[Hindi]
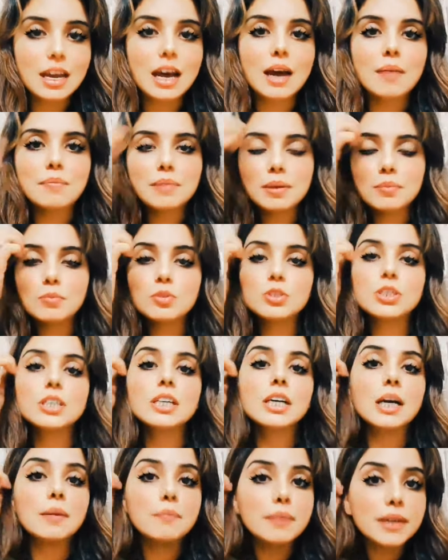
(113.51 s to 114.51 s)
आपने मुझे
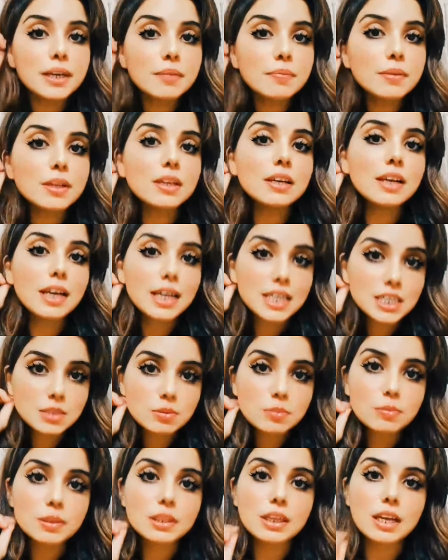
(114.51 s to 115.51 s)
कमेंट में
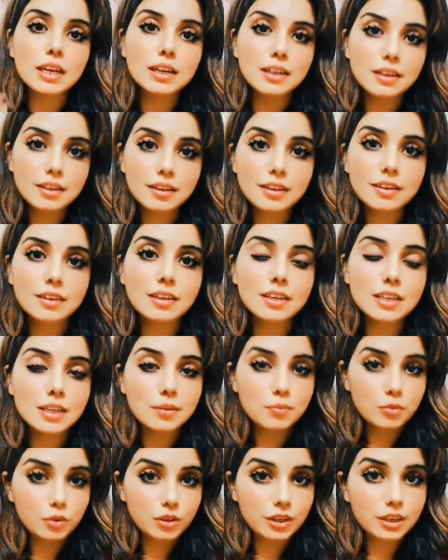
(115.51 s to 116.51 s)
लाजमी बताना है कि ये
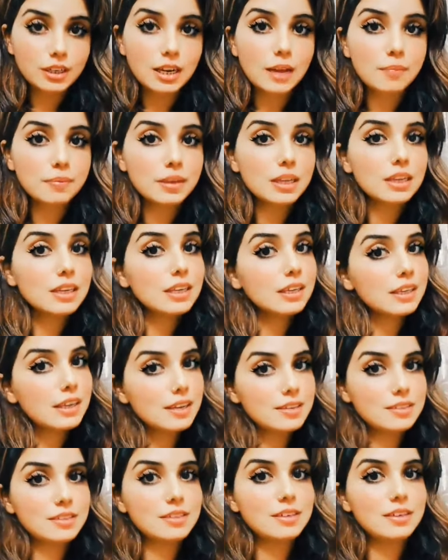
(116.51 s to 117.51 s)
प्रोडक्ट आपके लिए
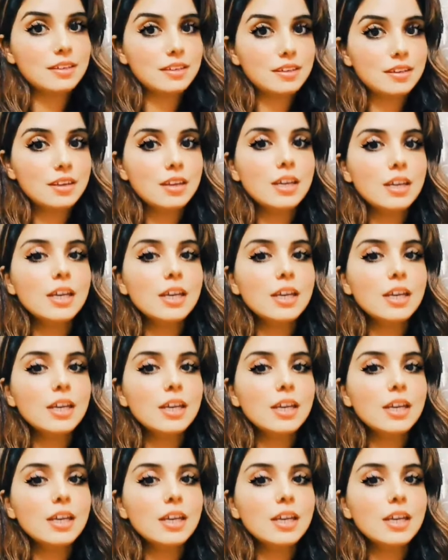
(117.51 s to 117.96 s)
कैसी रही